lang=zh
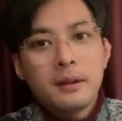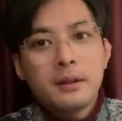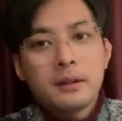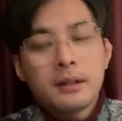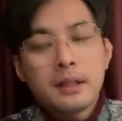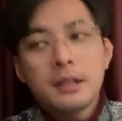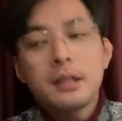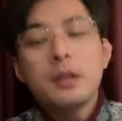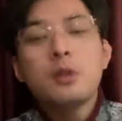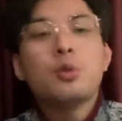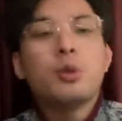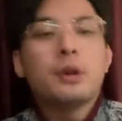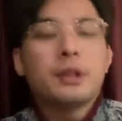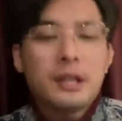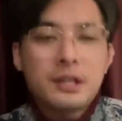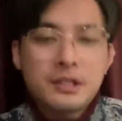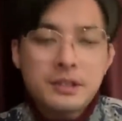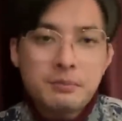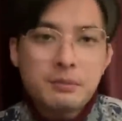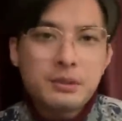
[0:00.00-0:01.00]
那英国也
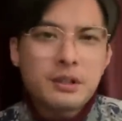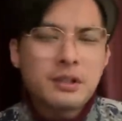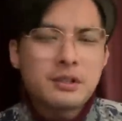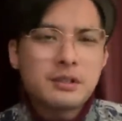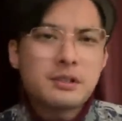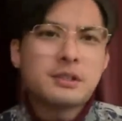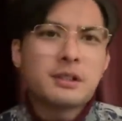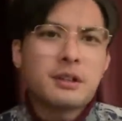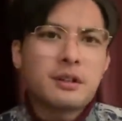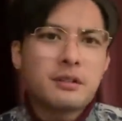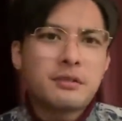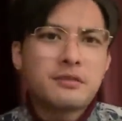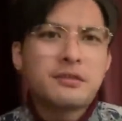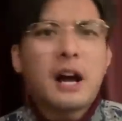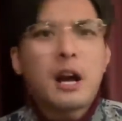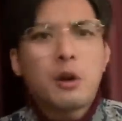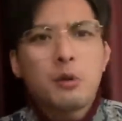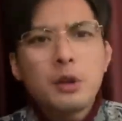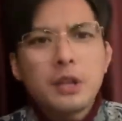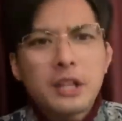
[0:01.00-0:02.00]
是不祥之兆，法
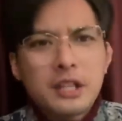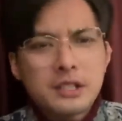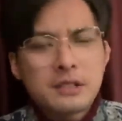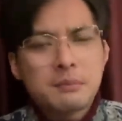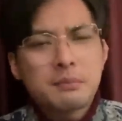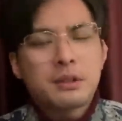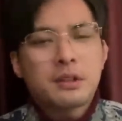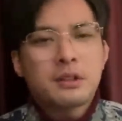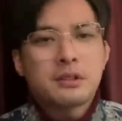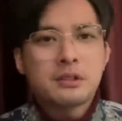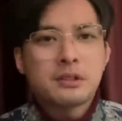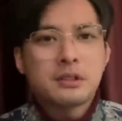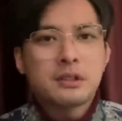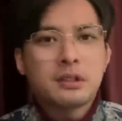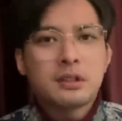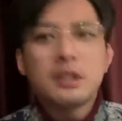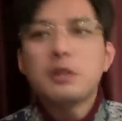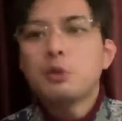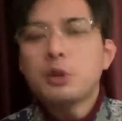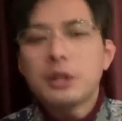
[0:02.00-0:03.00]
国也是不祥之兆，
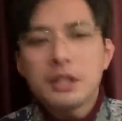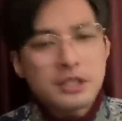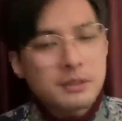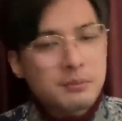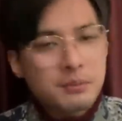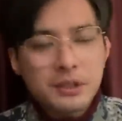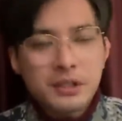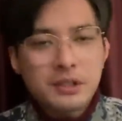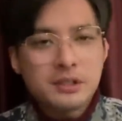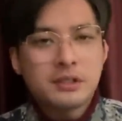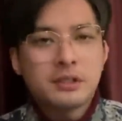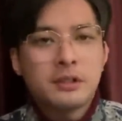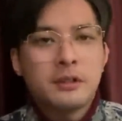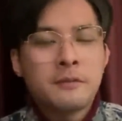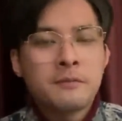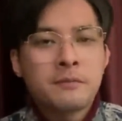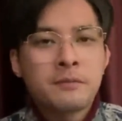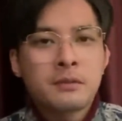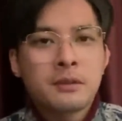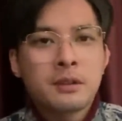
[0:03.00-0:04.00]
德国也是不祥之兆，
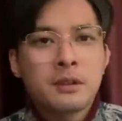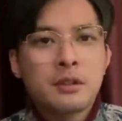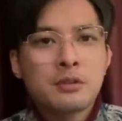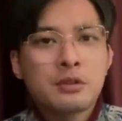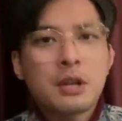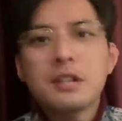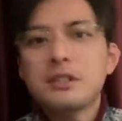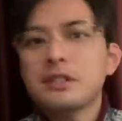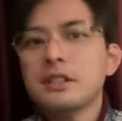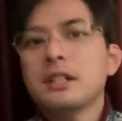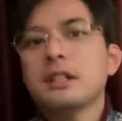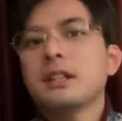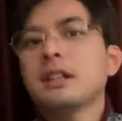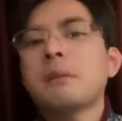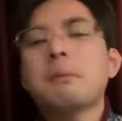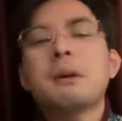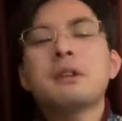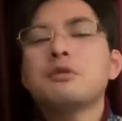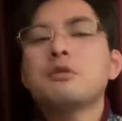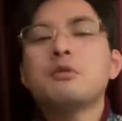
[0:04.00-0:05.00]
全世界跟他
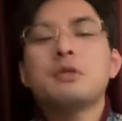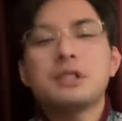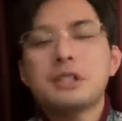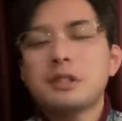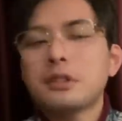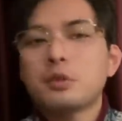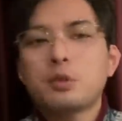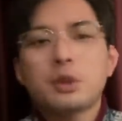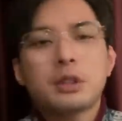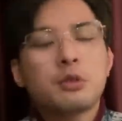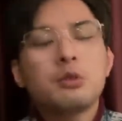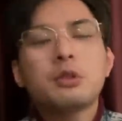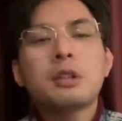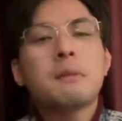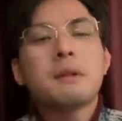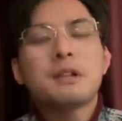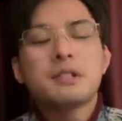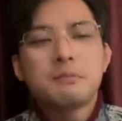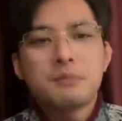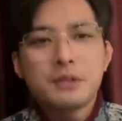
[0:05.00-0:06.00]
妈中国建交的国都他
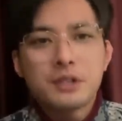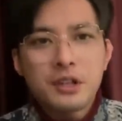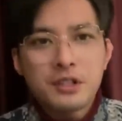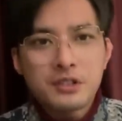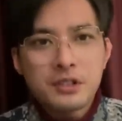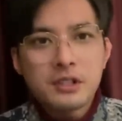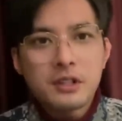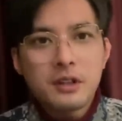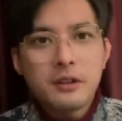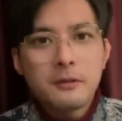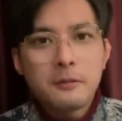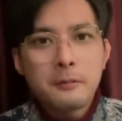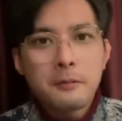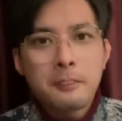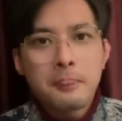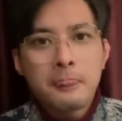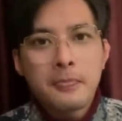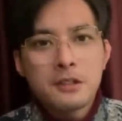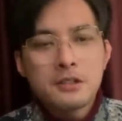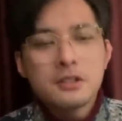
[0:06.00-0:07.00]
妈是不祥之兆，
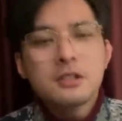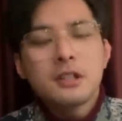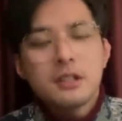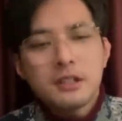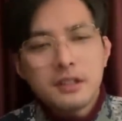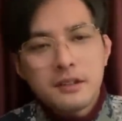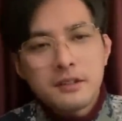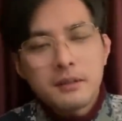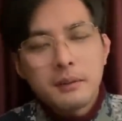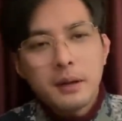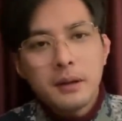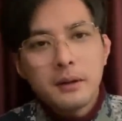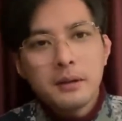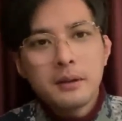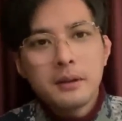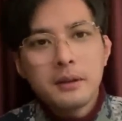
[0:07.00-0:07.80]
是这个意思吧？